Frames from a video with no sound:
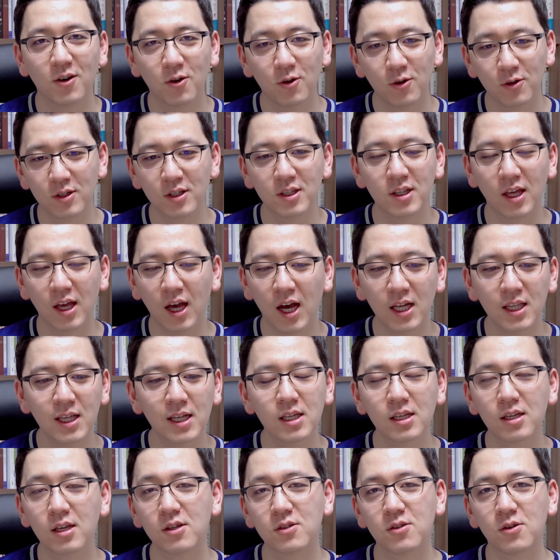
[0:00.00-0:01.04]
어 근데
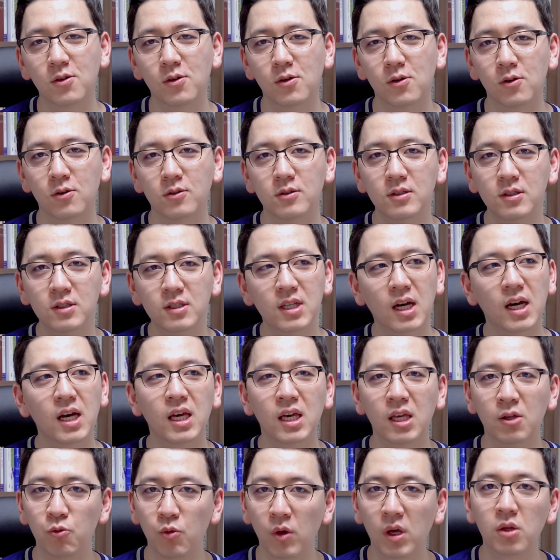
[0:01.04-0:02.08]
하나님께서
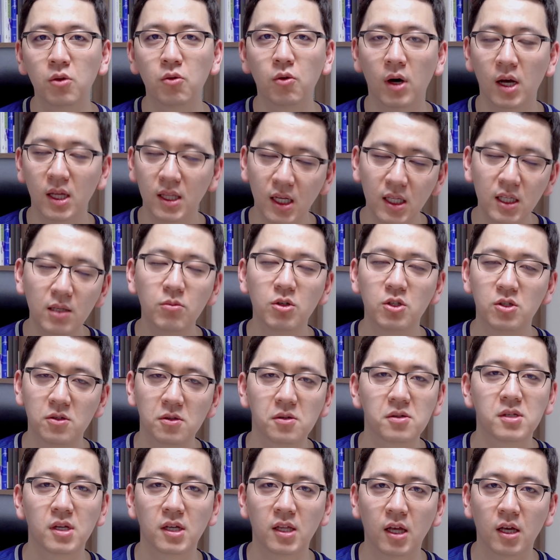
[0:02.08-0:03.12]
의사의 뇌도 하나님이
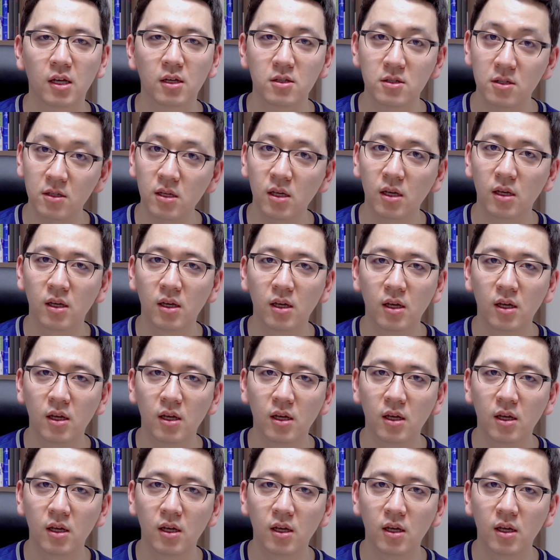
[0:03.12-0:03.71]
지었잖아 그지?